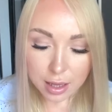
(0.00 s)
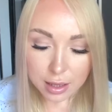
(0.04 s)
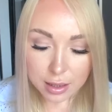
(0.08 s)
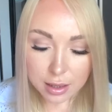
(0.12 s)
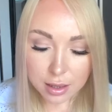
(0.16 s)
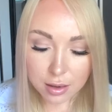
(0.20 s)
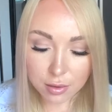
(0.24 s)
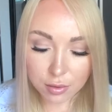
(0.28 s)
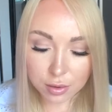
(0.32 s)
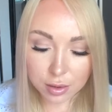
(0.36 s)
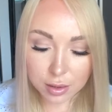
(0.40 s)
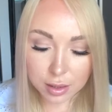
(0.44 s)

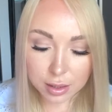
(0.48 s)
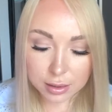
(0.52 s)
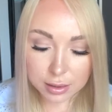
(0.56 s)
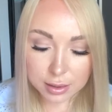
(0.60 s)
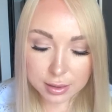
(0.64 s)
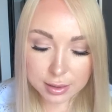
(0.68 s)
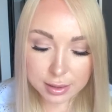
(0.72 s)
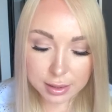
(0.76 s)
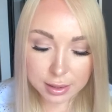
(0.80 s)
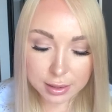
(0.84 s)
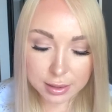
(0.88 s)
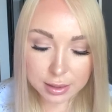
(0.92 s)
Я
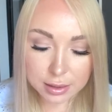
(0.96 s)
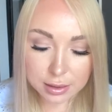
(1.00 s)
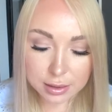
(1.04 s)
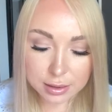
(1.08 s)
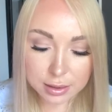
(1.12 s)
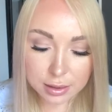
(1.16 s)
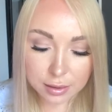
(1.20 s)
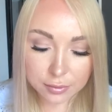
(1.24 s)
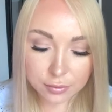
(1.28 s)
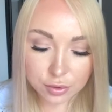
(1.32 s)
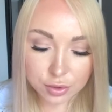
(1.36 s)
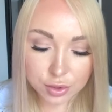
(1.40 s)
украдко следила
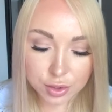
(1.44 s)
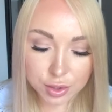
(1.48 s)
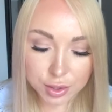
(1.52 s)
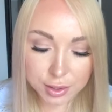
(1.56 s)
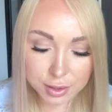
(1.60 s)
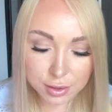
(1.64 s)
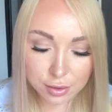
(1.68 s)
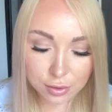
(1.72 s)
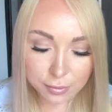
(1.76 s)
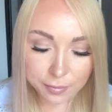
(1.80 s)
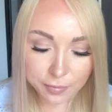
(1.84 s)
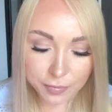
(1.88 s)
за его
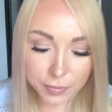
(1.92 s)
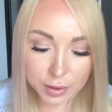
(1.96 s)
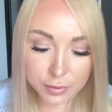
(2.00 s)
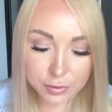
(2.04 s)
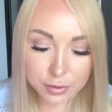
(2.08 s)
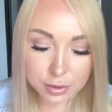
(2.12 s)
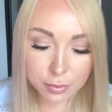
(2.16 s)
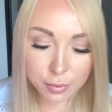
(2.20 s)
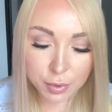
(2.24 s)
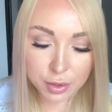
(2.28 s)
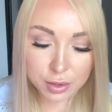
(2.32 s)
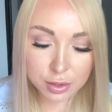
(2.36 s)
жизнью. И
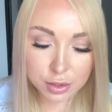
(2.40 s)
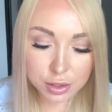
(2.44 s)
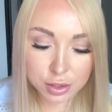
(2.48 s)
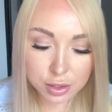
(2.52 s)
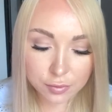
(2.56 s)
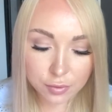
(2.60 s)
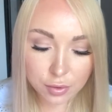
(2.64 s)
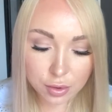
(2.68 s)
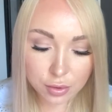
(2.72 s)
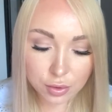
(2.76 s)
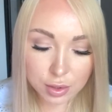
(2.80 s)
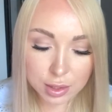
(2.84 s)
все бы
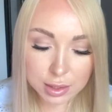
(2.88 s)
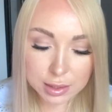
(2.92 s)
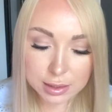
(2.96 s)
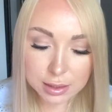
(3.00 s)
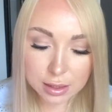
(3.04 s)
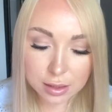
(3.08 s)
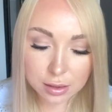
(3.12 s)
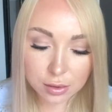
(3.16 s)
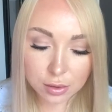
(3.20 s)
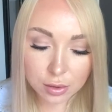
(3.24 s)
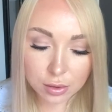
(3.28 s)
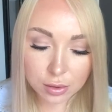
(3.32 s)
ничего, но есть
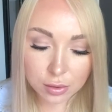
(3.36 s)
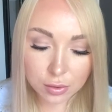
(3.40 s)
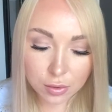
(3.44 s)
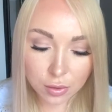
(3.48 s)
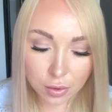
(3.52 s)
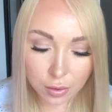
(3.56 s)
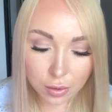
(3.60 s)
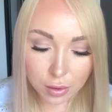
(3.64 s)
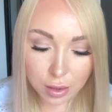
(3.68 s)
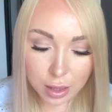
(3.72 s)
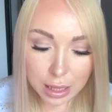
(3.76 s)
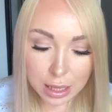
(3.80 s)
одно
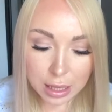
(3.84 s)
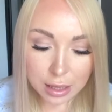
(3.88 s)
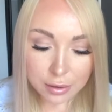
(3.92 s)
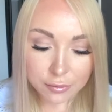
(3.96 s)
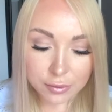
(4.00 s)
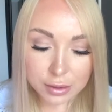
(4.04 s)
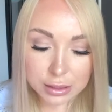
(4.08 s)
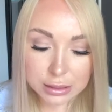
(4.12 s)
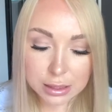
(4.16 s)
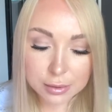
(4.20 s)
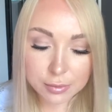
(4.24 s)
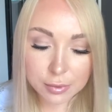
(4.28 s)
«но».
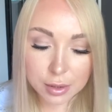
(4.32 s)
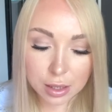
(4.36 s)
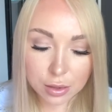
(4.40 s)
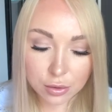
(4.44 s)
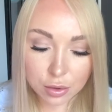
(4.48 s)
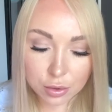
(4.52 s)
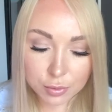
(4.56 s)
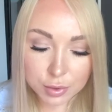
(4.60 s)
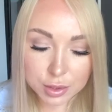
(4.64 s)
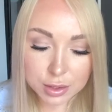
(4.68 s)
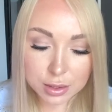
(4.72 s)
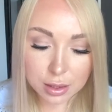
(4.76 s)
В этом
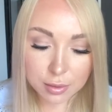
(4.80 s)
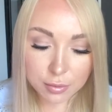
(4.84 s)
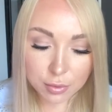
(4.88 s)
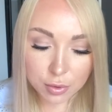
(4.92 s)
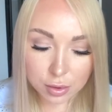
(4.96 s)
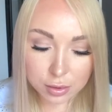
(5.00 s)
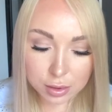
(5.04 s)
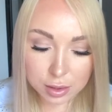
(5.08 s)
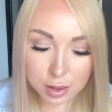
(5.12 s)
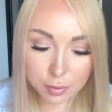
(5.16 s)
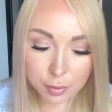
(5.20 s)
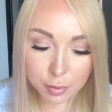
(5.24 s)
году мы с
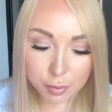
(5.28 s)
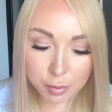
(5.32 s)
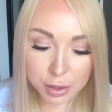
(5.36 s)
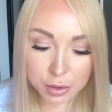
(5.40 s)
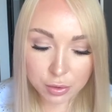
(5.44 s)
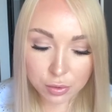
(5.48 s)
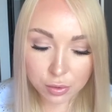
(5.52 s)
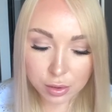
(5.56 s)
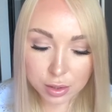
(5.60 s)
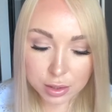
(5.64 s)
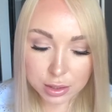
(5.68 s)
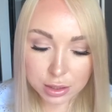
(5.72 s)
ребенком и
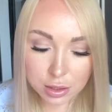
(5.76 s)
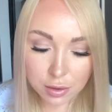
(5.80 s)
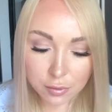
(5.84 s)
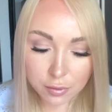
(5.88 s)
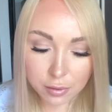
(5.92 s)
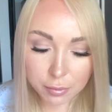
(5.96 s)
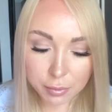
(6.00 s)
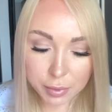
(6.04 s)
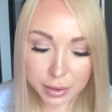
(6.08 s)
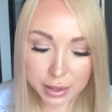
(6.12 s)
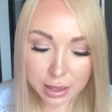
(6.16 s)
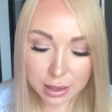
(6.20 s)
подругой
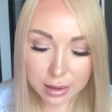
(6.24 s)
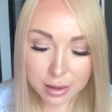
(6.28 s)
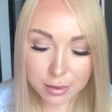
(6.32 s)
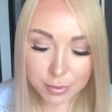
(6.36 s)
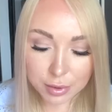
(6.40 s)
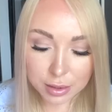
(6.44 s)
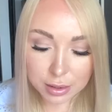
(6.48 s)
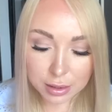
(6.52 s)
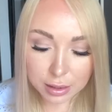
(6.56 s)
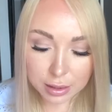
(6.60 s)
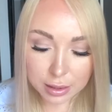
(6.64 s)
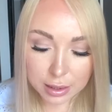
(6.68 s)
снова поедем
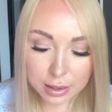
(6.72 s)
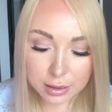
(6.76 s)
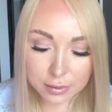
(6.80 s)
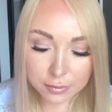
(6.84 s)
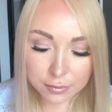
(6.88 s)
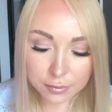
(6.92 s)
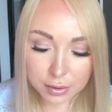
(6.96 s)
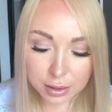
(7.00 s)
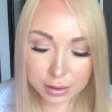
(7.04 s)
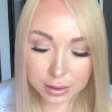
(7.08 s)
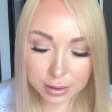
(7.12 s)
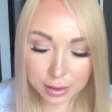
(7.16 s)
отдыхать
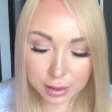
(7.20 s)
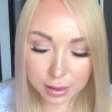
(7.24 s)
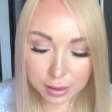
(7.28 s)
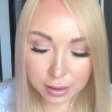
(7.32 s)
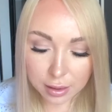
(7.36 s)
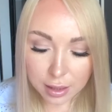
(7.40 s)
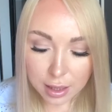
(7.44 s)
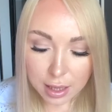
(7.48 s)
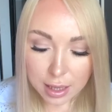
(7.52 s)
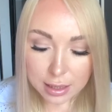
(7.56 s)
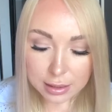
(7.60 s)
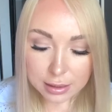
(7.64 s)
в
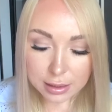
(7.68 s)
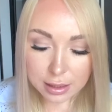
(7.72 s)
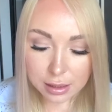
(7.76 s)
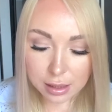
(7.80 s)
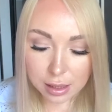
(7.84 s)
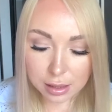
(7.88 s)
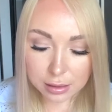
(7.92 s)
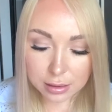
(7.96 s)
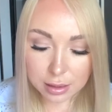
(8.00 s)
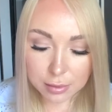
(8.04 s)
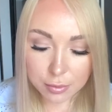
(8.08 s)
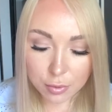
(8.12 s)
отеле, так
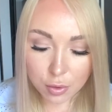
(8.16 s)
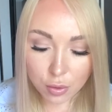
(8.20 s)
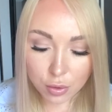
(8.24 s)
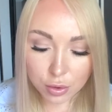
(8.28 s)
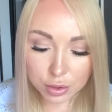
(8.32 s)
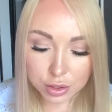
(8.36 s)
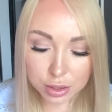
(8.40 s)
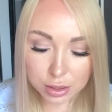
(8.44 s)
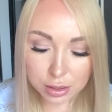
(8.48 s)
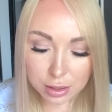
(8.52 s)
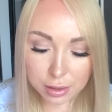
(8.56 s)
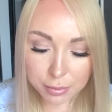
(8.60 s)
как там
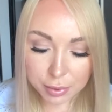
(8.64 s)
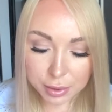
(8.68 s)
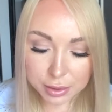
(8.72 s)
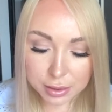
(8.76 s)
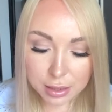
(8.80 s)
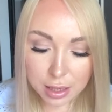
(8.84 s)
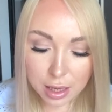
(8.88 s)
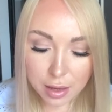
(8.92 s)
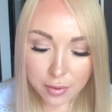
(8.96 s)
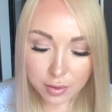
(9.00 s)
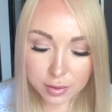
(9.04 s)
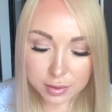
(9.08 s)
очень нам
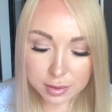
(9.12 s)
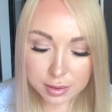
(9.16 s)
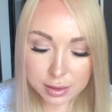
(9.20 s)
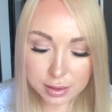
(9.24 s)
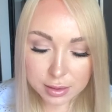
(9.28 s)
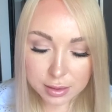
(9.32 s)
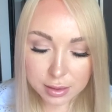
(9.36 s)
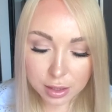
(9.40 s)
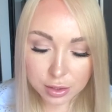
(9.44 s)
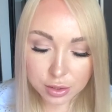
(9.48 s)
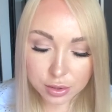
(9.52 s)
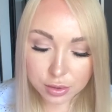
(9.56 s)
понравился
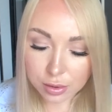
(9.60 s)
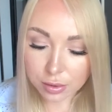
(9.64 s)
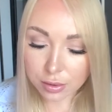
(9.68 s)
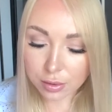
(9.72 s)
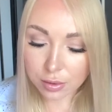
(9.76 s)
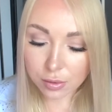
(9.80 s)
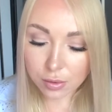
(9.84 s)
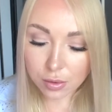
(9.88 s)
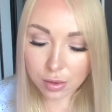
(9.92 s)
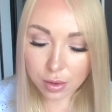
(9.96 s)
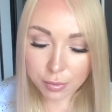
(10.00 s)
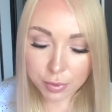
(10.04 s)
искать что-то
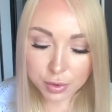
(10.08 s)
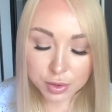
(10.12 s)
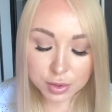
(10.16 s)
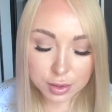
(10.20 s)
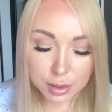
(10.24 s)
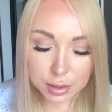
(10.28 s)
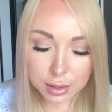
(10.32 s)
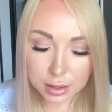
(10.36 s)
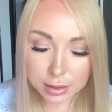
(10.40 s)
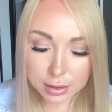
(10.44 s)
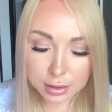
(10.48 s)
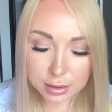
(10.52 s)
другое
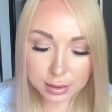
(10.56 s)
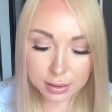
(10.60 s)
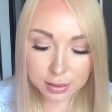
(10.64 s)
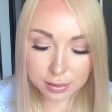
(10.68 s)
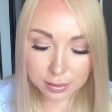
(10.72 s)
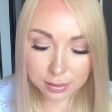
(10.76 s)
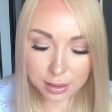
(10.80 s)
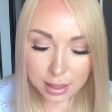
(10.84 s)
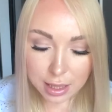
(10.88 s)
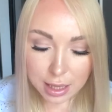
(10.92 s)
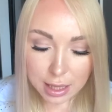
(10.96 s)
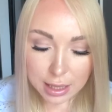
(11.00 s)
просто нет
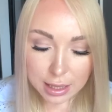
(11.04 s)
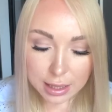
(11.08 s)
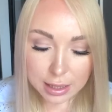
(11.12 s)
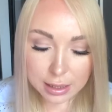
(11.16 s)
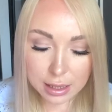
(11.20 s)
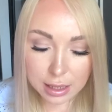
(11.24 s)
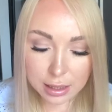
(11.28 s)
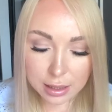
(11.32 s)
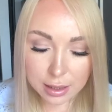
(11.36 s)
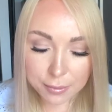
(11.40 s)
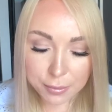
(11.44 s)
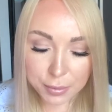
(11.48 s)
сил. И
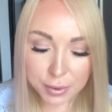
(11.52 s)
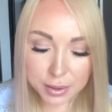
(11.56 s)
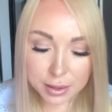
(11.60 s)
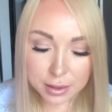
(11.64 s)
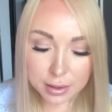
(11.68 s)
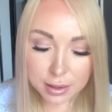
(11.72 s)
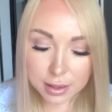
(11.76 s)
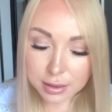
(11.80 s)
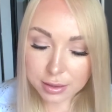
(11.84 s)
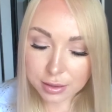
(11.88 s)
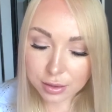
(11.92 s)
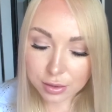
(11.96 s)
как я
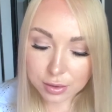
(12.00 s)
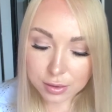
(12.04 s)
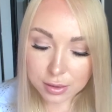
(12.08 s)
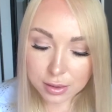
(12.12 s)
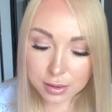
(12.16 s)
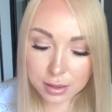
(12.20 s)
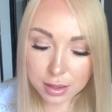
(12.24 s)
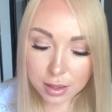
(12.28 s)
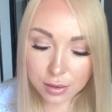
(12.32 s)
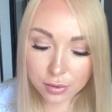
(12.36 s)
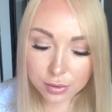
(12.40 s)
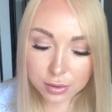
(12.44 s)
поняла из
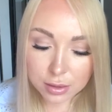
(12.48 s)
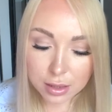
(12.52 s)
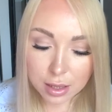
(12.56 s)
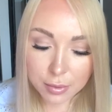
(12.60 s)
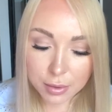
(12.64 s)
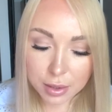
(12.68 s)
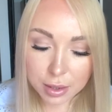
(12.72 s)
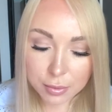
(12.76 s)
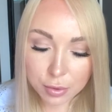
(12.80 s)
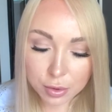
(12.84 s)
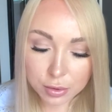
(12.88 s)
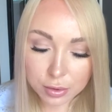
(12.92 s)
соцсетей, он там
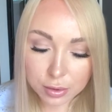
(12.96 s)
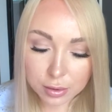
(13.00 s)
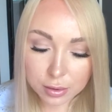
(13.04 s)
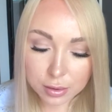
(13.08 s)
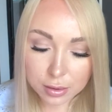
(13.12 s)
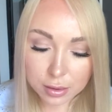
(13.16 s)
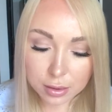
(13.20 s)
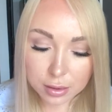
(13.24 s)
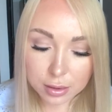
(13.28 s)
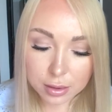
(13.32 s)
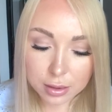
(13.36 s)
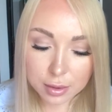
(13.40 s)

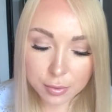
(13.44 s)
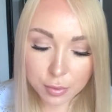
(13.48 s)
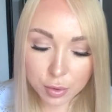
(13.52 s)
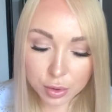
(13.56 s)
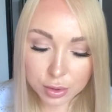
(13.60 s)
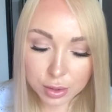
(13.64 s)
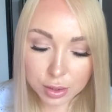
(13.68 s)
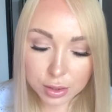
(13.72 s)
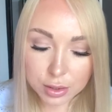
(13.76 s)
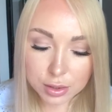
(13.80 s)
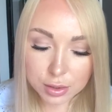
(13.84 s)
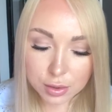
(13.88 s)
работал,
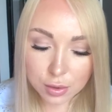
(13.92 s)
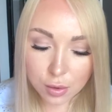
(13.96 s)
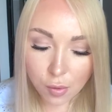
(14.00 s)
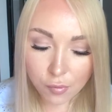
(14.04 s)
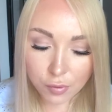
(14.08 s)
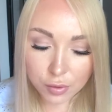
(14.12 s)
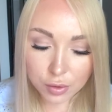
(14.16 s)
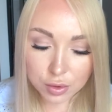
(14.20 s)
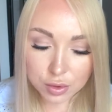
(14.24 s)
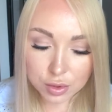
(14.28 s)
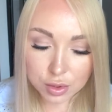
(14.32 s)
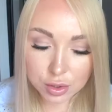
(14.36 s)
работает
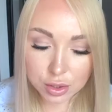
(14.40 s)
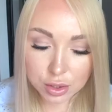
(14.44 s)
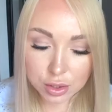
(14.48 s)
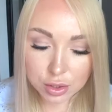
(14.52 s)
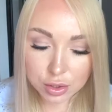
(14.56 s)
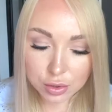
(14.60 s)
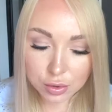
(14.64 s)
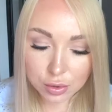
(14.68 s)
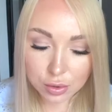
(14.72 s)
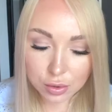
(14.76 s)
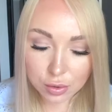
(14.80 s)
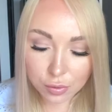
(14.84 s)
снова, но сейчас
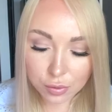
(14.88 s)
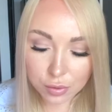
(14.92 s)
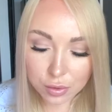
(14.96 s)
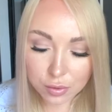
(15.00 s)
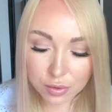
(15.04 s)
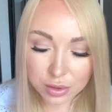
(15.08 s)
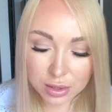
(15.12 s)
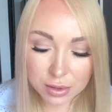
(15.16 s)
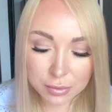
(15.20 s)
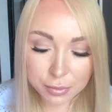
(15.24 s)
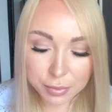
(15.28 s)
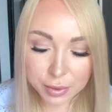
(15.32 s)
что-то у
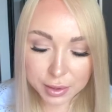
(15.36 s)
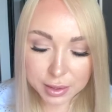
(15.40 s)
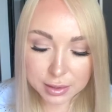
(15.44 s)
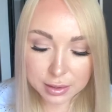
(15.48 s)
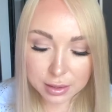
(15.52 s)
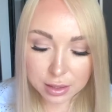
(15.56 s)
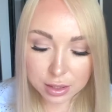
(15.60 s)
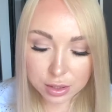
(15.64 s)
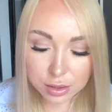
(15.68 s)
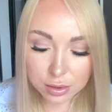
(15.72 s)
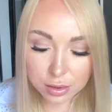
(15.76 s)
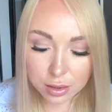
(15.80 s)
него там
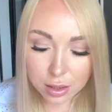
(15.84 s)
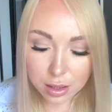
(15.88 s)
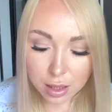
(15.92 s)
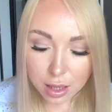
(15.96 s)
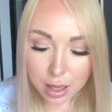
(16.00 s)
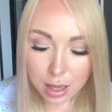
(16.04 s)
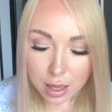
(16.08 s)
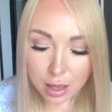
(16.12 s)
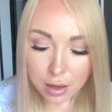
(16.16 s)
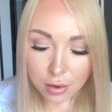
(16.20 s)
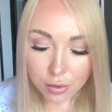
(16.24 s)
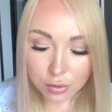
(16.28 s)
произошло,
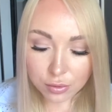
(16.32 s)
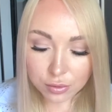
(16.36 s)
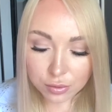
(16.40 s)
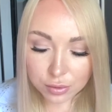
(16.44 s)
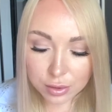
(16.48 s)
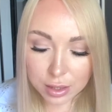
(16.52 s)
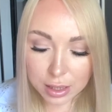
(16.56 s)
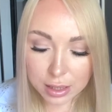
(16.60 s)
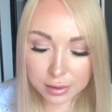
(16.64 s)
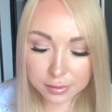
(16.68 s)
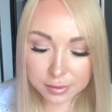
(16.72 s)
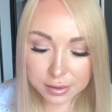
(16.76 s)
он
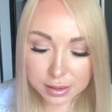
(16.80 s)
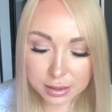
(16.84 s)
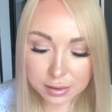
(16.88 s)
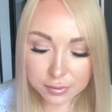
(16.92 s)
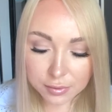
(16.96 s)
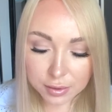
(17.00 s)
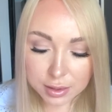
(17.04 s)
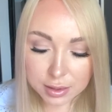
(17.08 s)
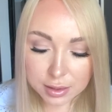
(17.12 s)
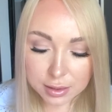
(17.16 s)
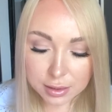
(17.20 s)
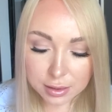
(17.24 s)
удалился со
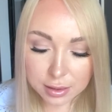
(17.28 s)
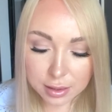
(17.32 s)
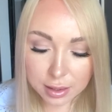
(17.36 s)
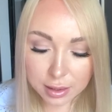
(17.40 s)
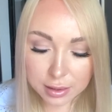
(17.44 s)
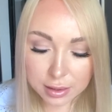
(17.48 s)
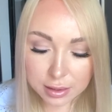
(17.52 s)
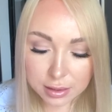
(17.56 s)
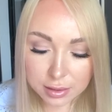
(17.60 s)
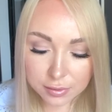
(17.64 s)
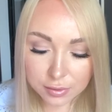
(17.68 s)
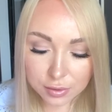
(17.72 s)
своей
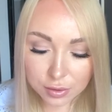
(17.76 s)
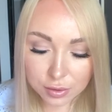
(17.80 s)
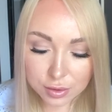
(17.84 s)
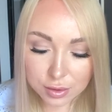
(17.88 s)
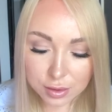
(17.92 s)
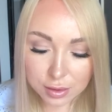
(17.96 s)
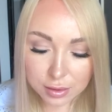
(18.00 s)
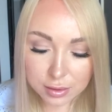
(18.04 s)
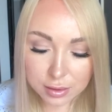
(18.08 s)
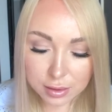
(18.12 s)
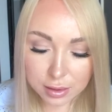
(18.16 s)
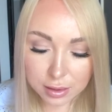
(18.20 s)
страницы, в
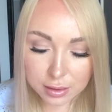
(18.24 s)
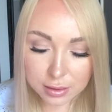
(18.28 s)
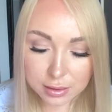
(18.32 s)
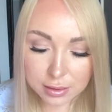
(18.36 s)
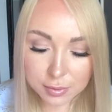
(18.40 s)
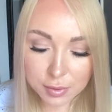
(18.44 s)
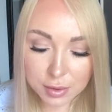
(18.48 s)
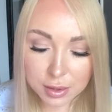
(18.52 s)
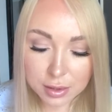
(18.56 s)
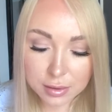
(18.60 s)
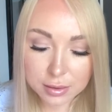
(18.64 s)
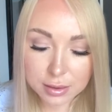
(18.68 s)
соцсетях и
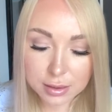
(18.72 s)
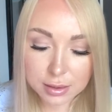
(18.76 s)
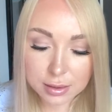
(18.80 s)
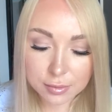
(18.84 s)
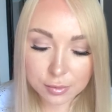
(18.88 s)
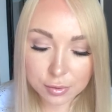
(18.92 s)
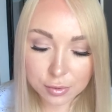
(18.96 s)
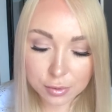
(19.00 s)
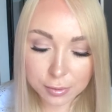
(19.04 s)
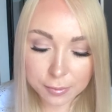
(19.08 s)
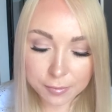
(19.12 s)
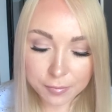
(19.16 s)
сменил
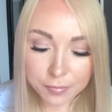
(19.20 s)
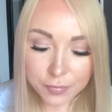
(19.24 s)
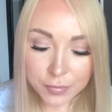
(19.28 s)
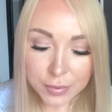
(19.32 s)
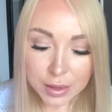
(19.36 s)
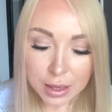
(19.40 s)
симку.